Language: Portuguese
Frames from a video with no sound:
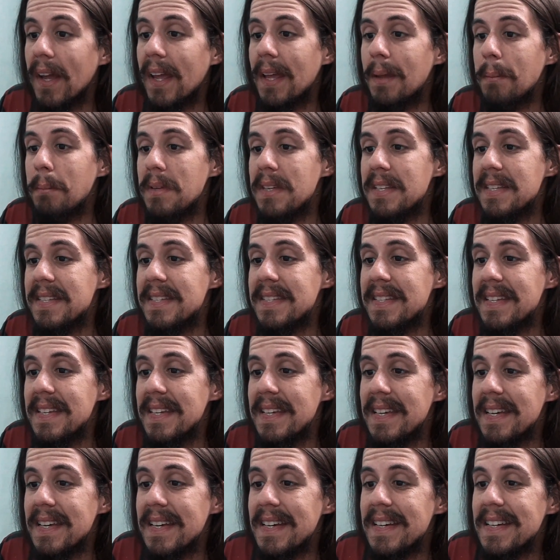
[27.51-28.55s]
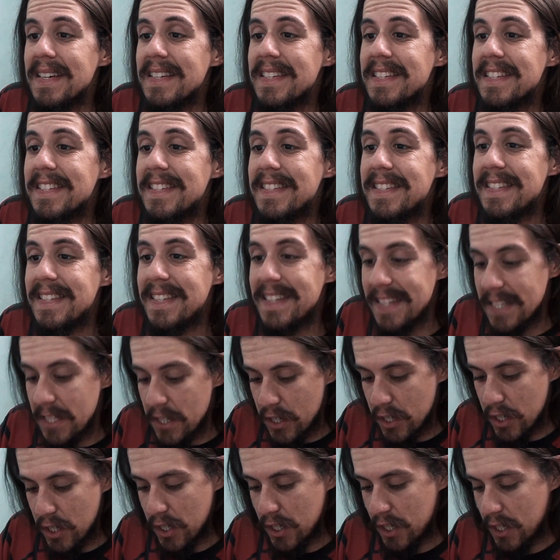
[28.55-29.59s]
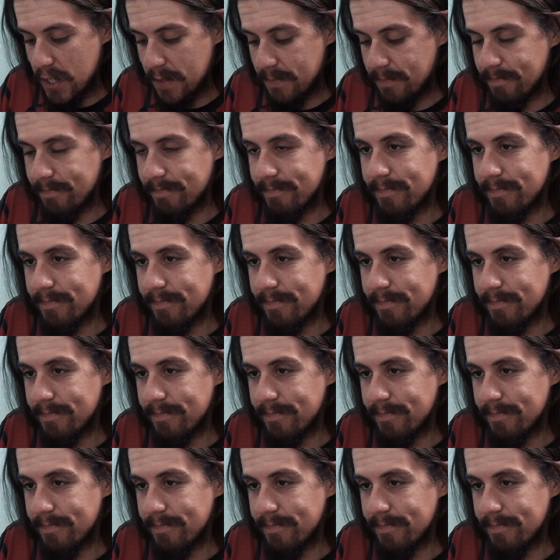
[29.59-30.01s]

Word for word: MC Sid.